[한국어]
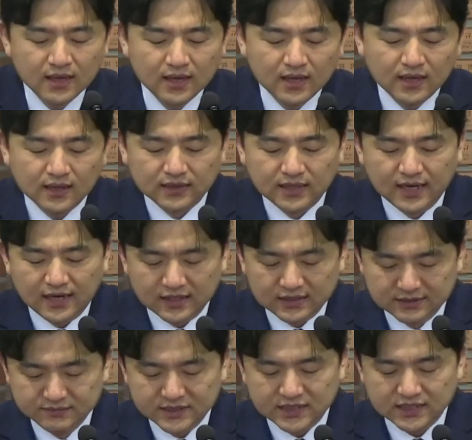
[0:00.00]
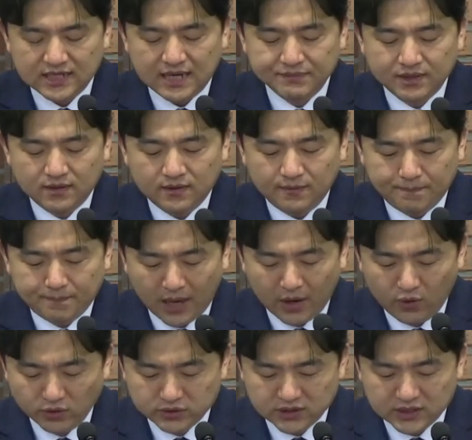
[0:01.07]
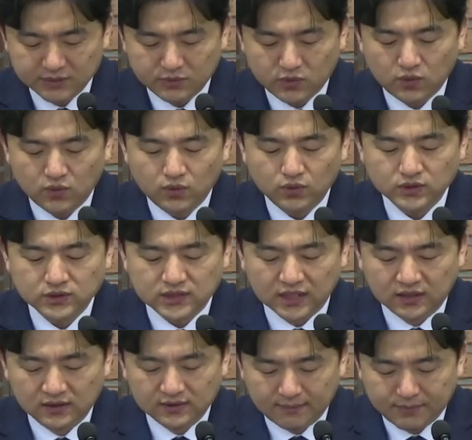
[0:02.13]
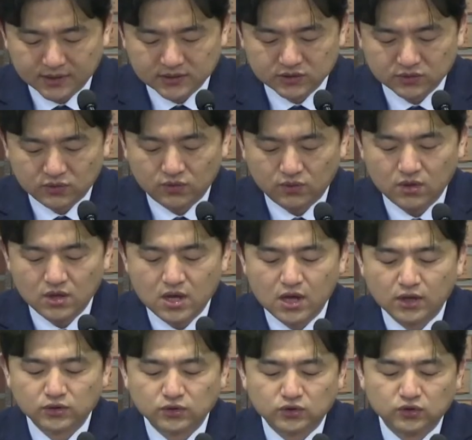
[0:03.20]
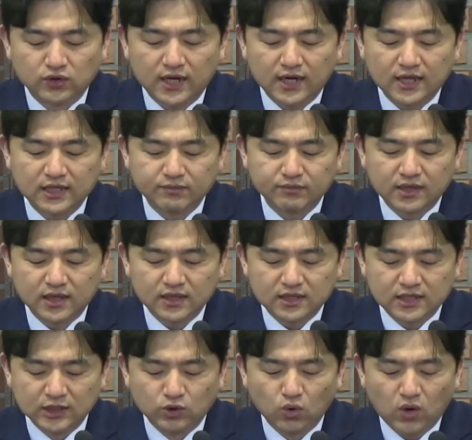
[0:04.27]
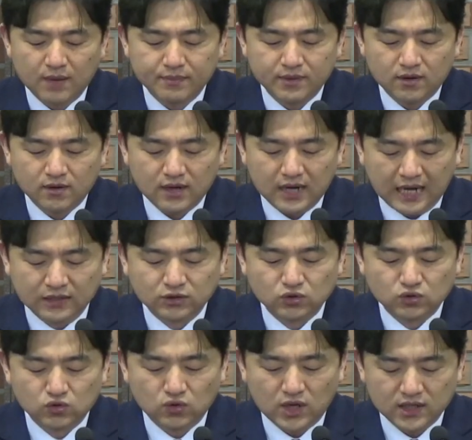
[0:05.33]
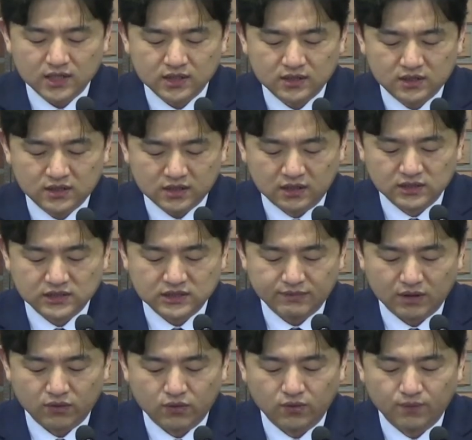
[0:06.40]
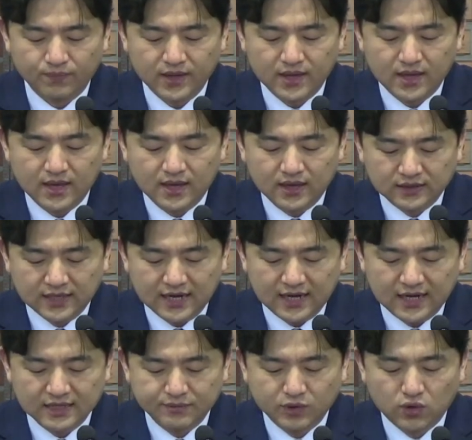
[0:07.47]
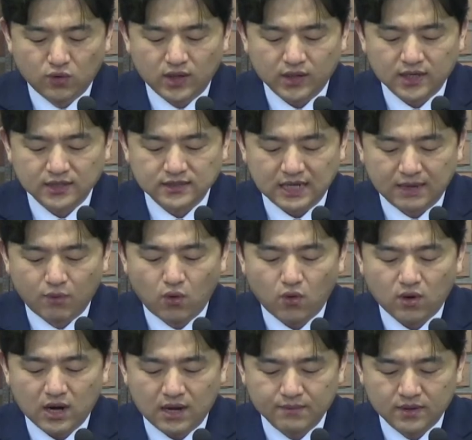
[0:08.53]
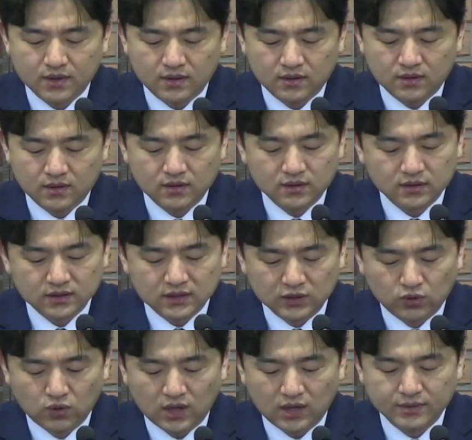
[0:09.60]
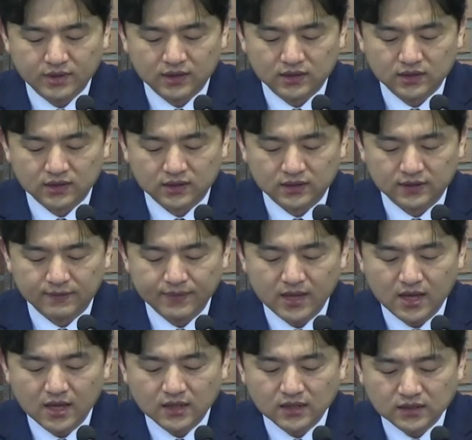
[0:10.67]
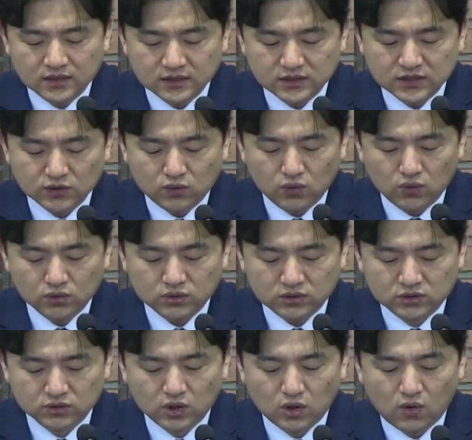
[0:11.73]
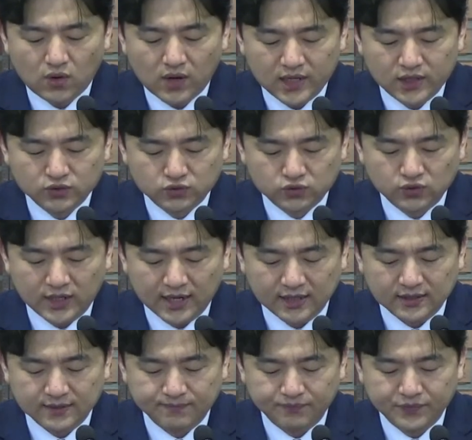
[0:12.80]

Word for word: 내가 금식하며 배옷을 입고 죄를 덮어쓰고 주 하나님께 기도하며 간구하기를 결심하고 내 하나님 여호와께 자복하며 기도하며 이르기를 크시고 두려워할 주 하나님